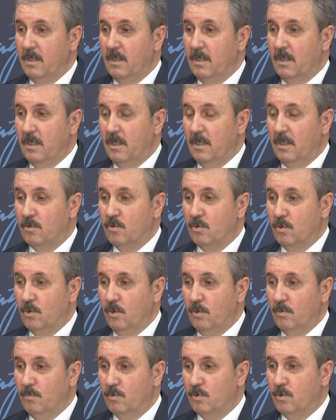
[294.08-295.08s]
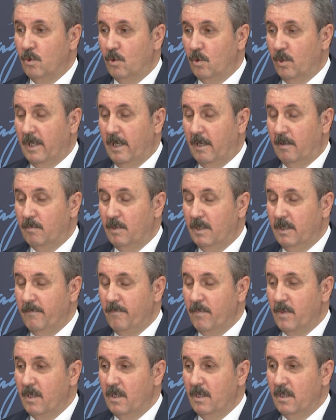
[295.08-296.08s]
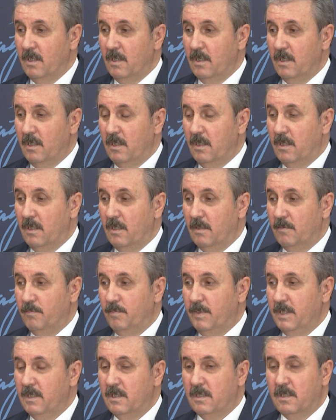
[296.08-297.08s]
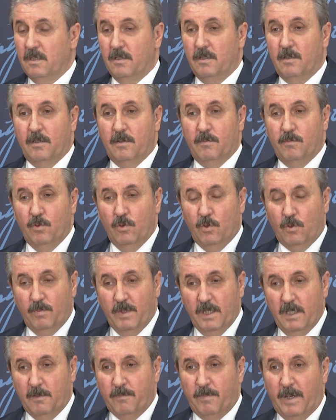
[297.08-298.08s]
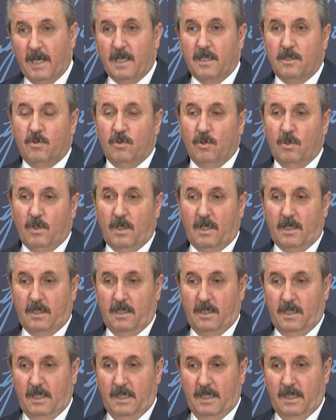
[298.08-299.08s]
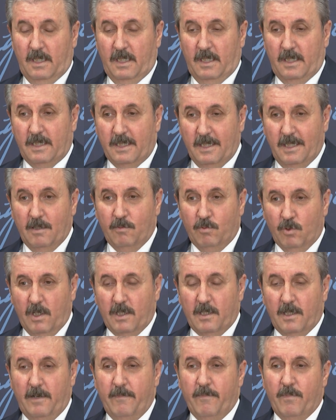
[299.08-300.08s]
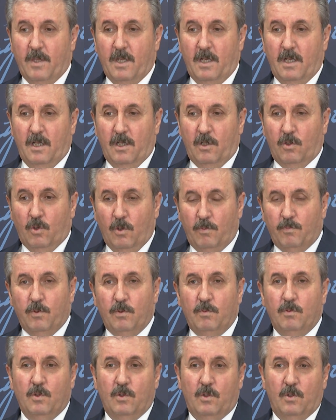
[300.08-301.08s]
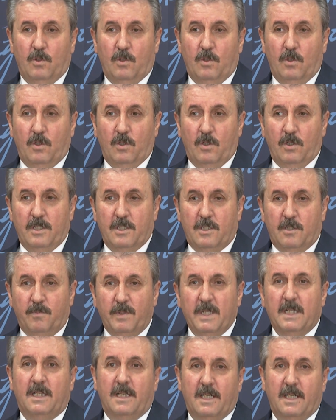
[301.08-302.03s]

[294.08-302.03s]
E, çünkü bu çok önemli. E, biz Büyük Birlik Partisi olarak e, yine burada toplumun e, hiçbir